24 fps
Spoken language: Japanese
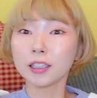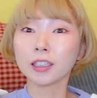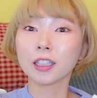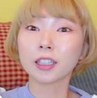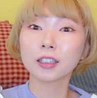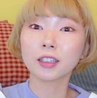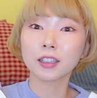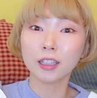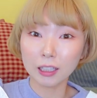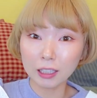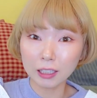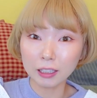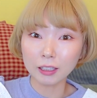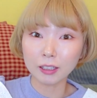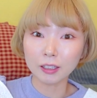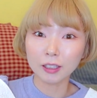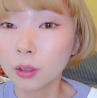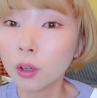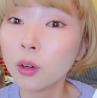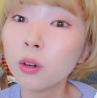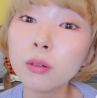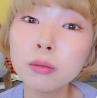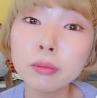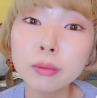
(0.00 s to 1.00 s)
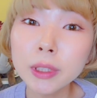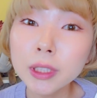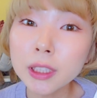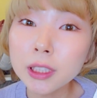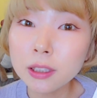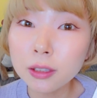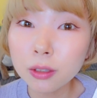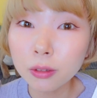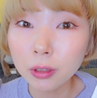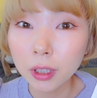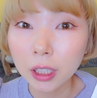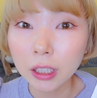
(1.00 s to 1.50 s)
てなってほんま
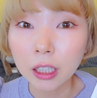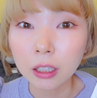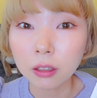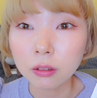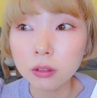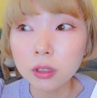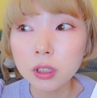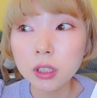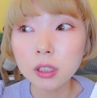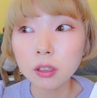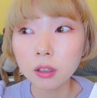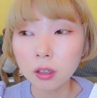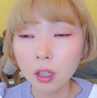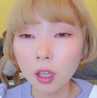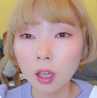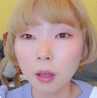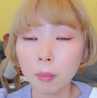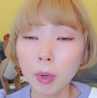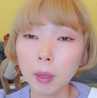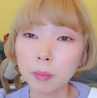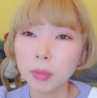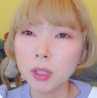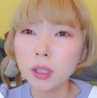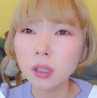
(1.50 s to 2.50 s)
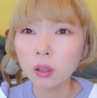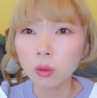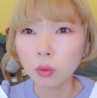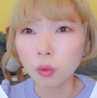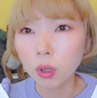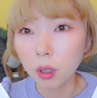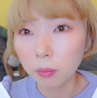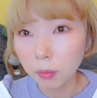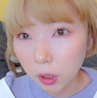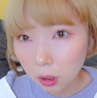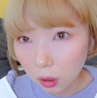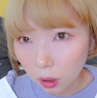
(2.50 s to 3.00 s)
にそうやねんうちってまあみんな
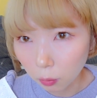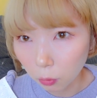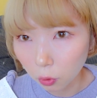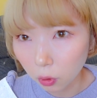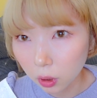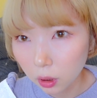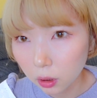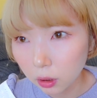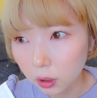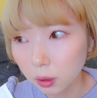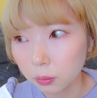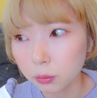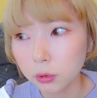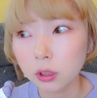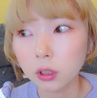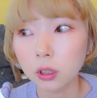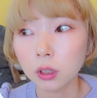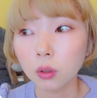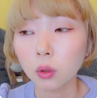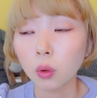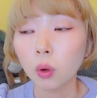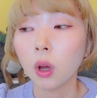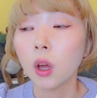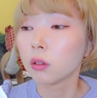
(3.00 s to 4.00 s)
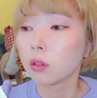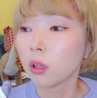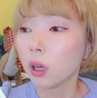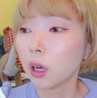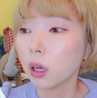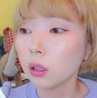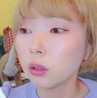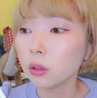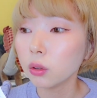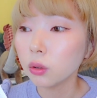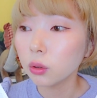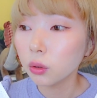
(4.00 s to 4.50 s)
動画見ててもわかるかもしれんけど
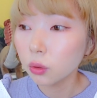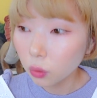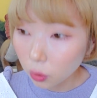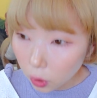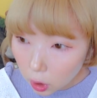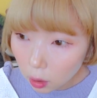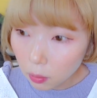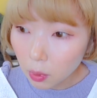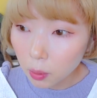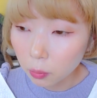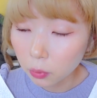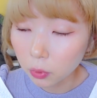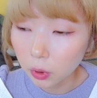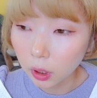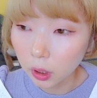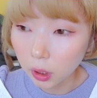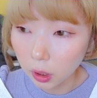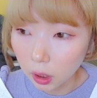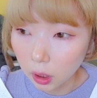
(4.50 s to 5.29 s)
何の意味もな